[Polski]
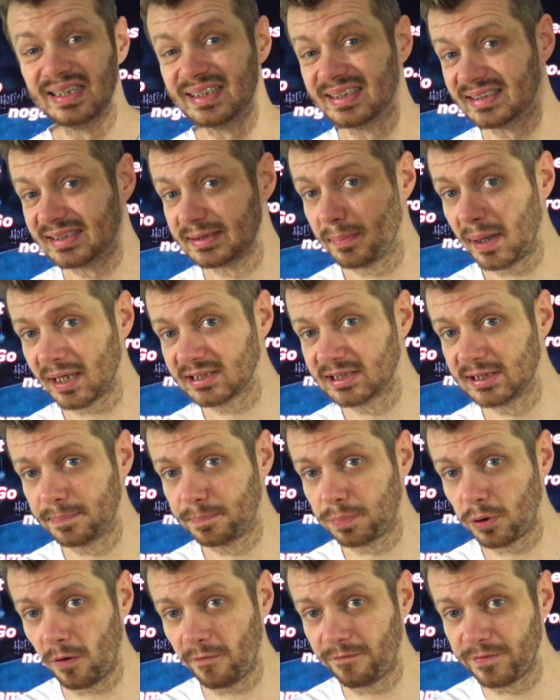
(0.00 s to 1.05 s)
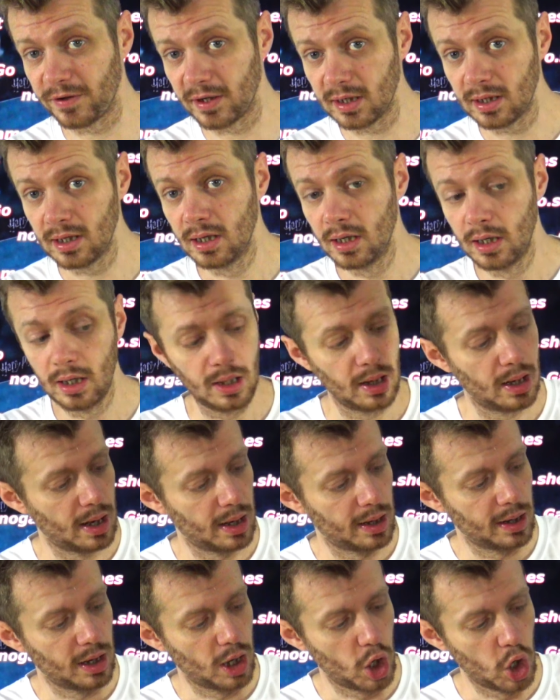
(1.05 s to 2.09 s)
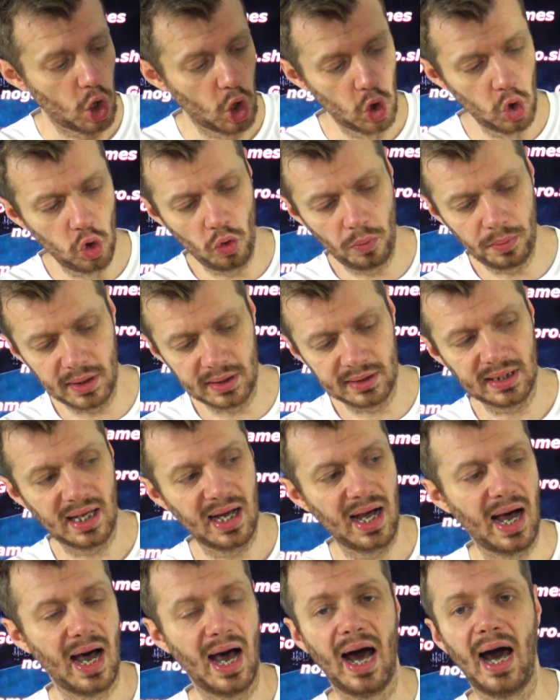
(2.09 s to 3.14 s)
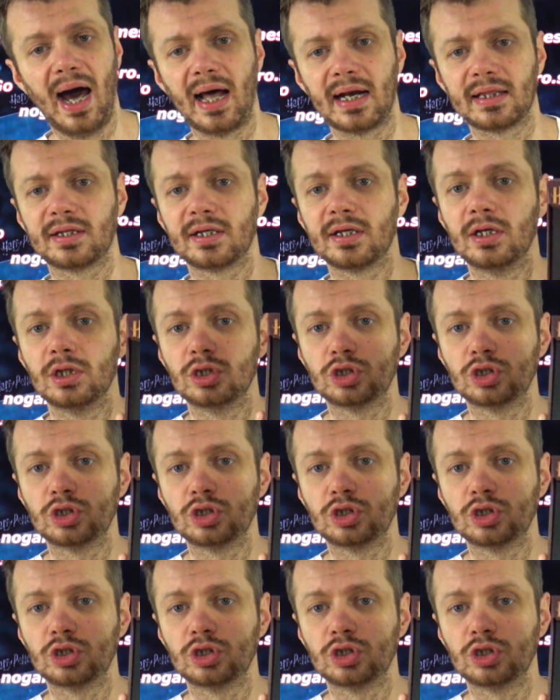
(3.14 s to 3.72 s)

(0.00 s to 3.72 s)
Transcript: z Maxi Profi Lumin Art.